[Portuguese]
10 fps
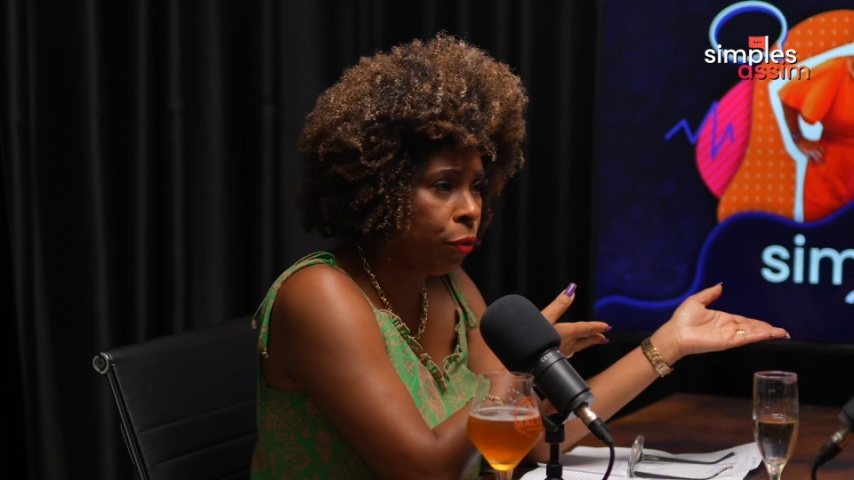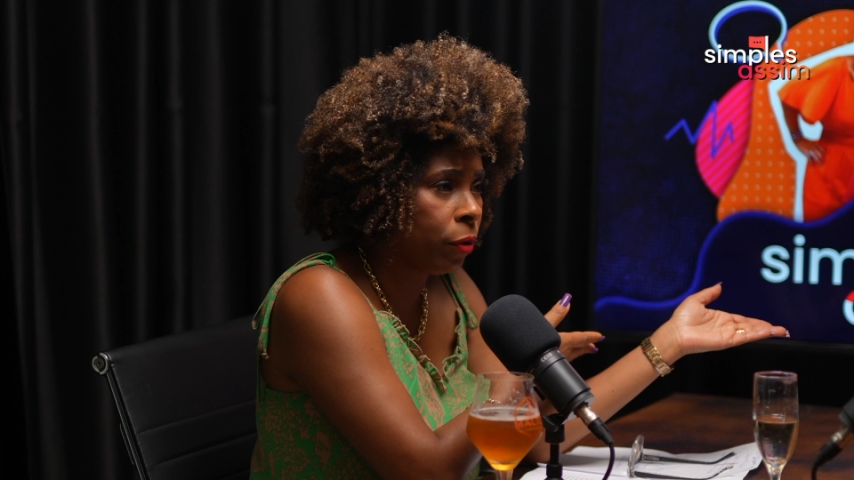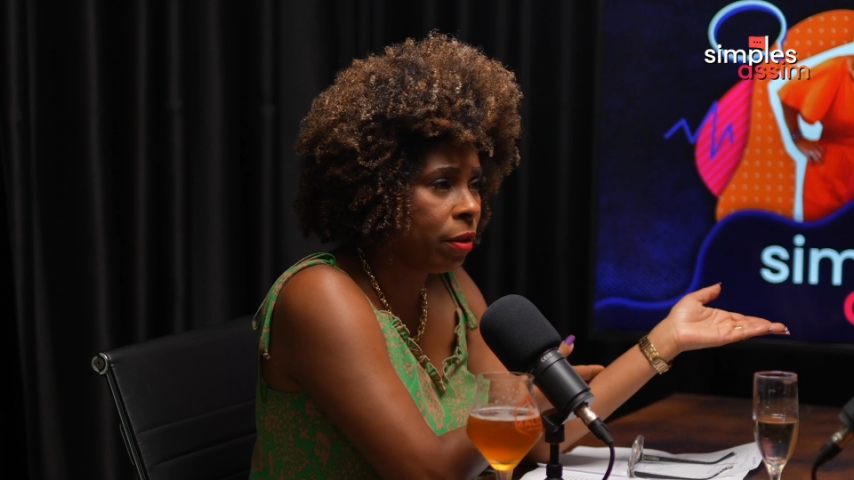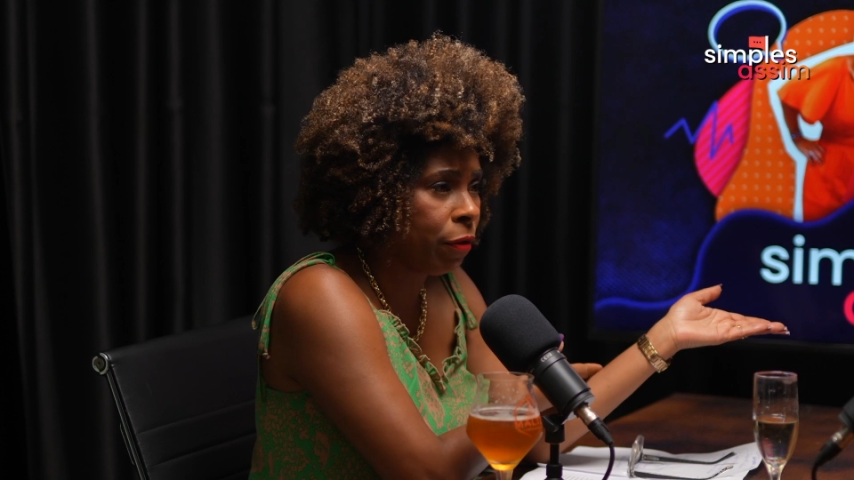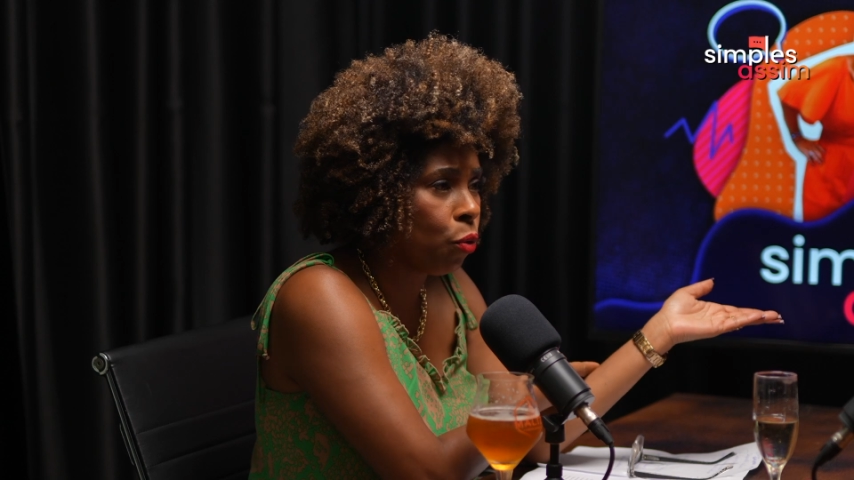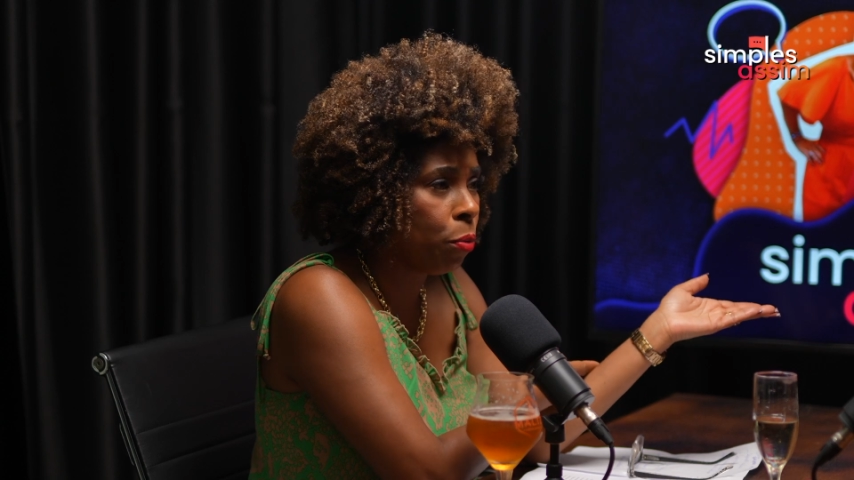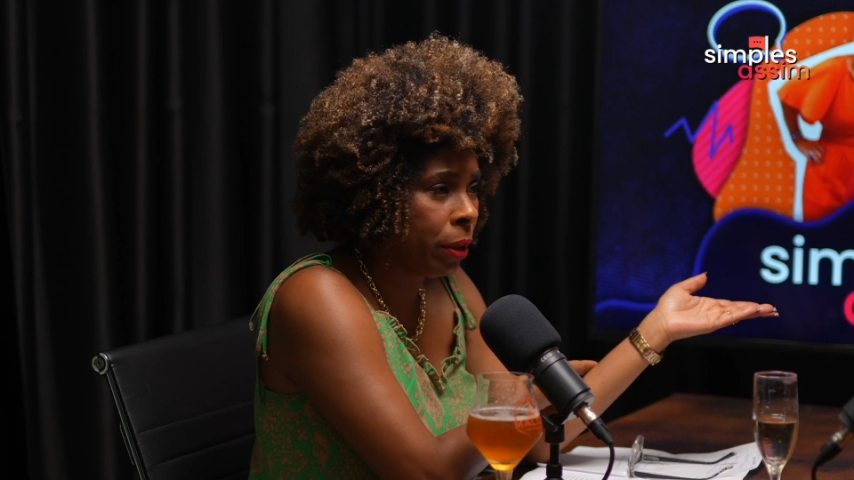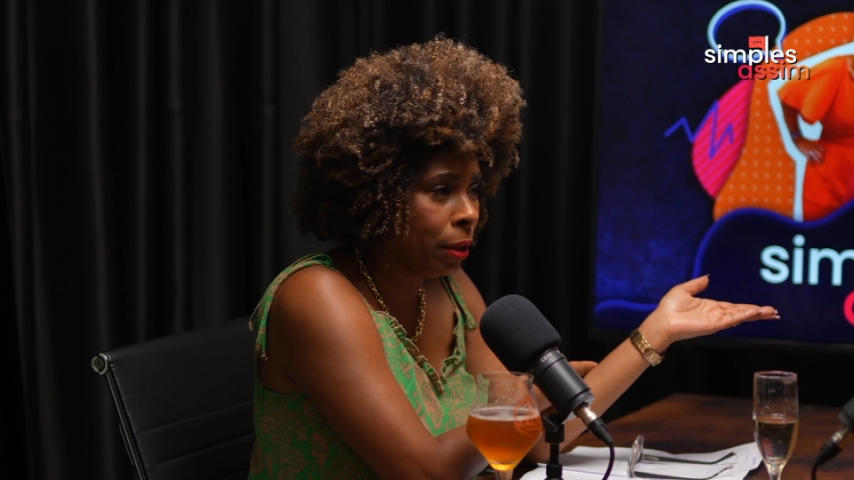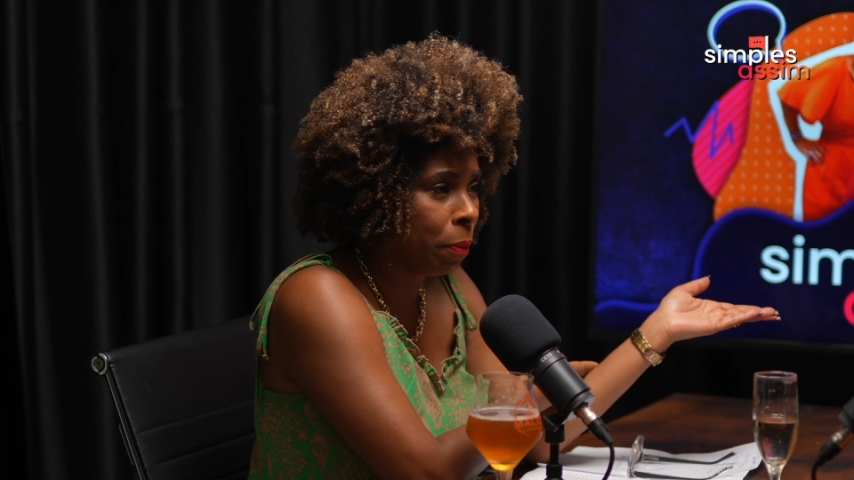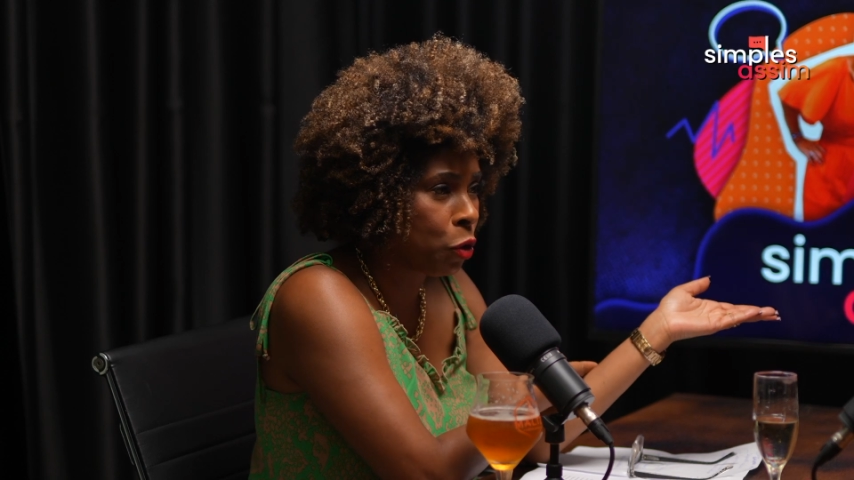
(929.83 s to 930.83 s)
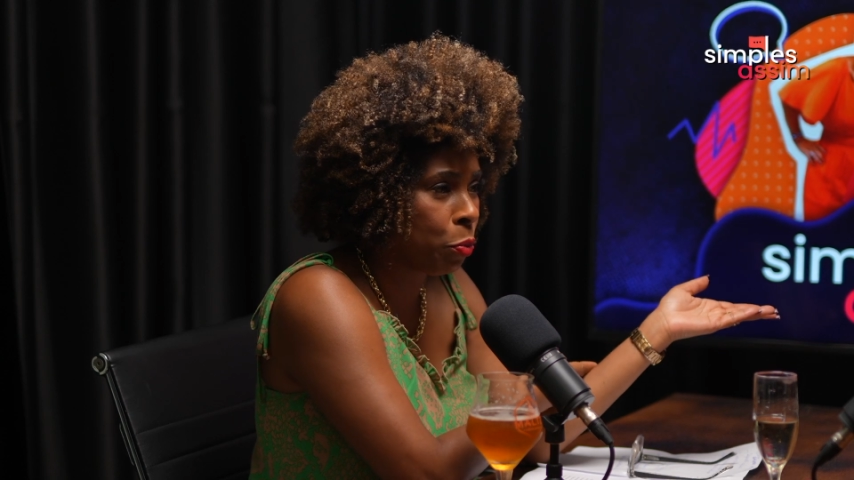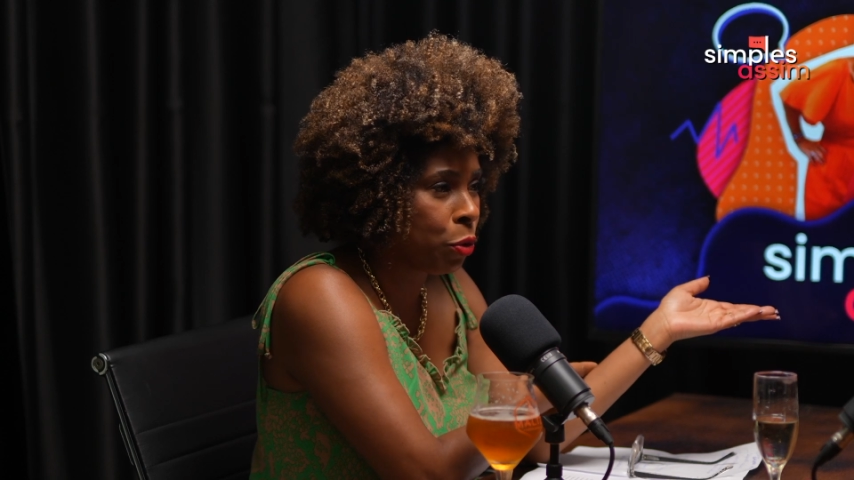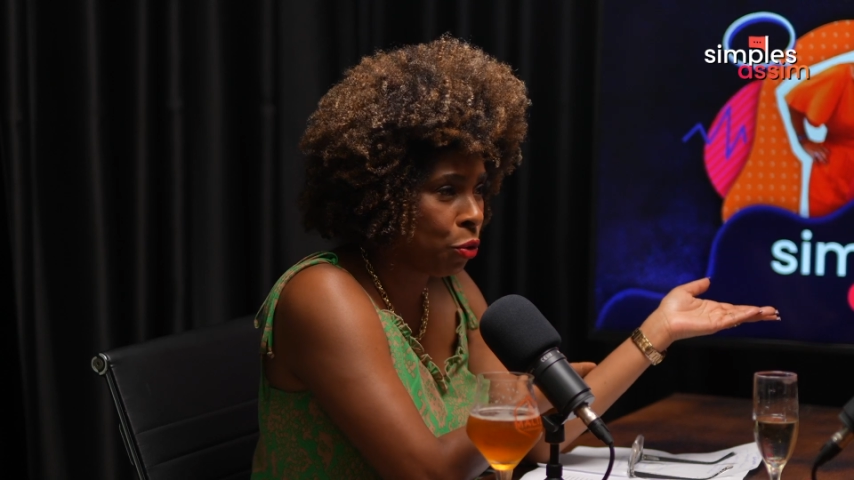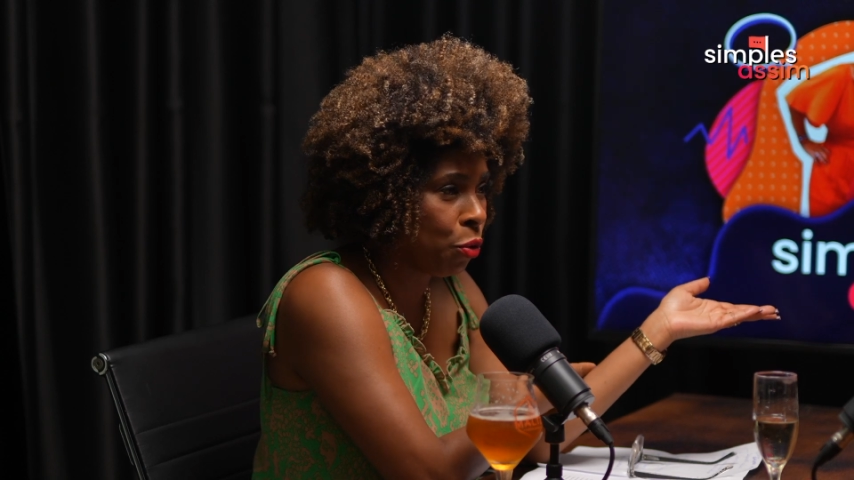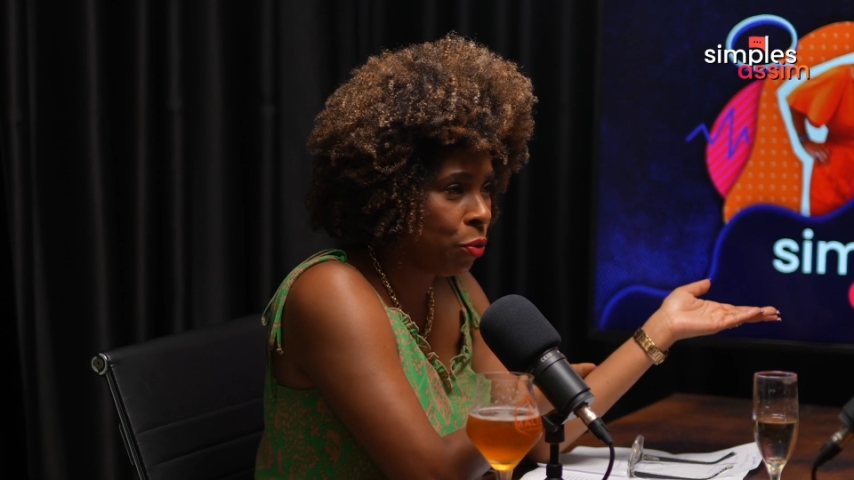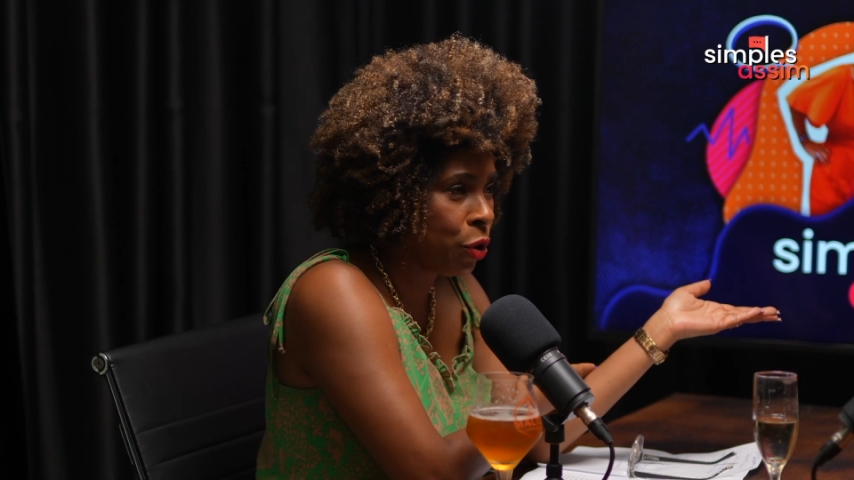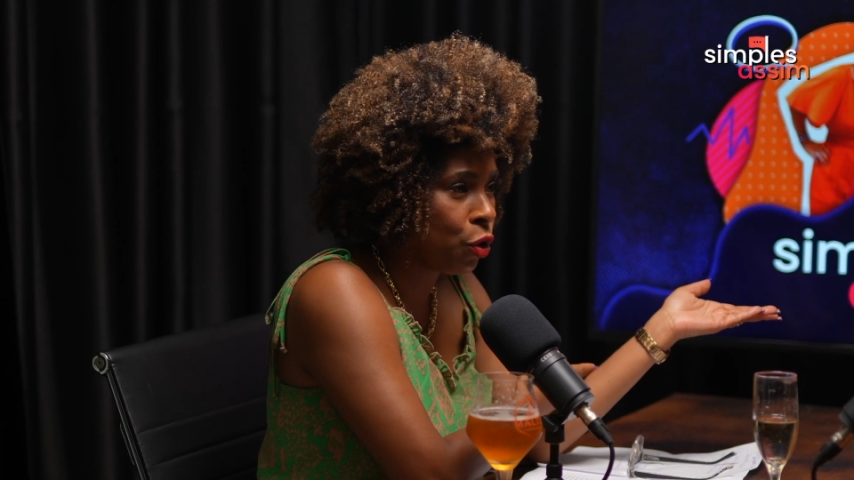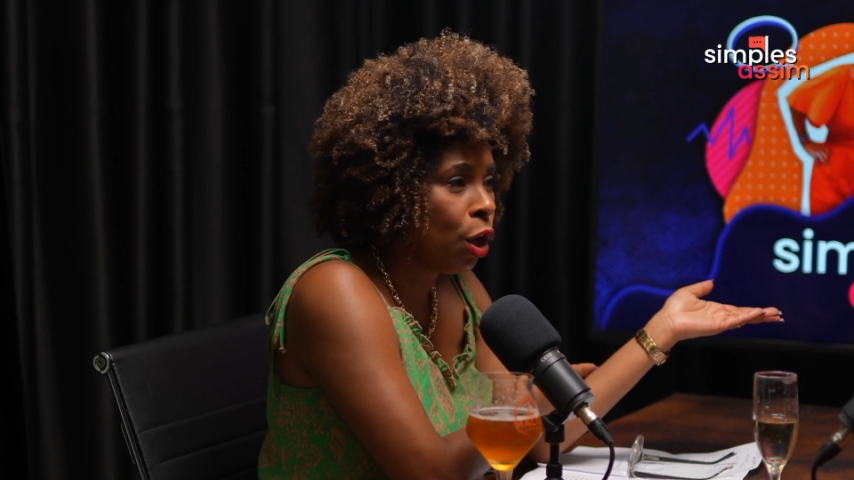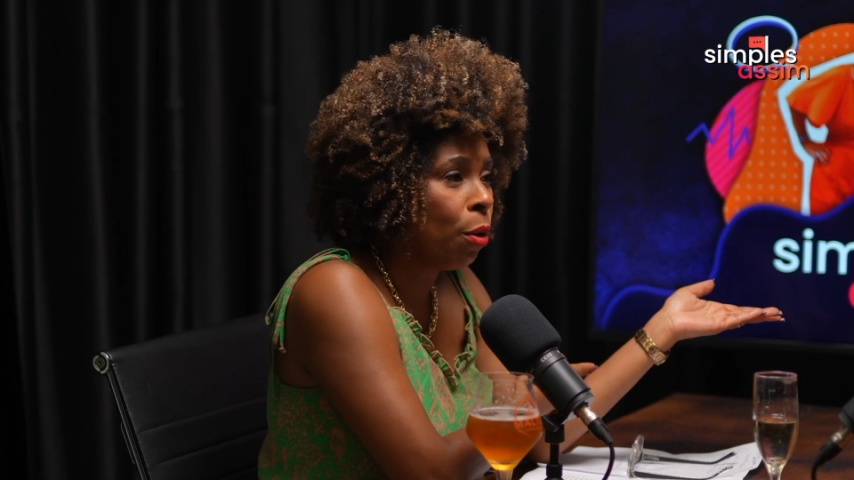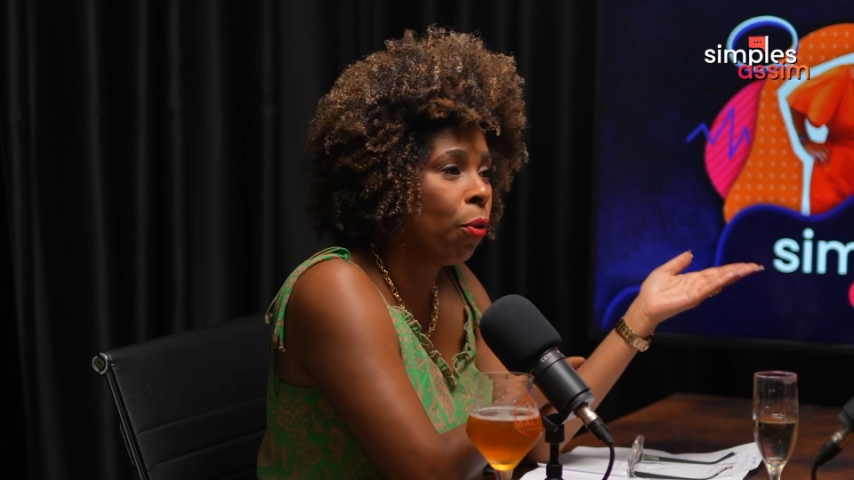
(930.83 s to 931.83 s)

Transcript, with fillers: inclusive, comida para as pessoas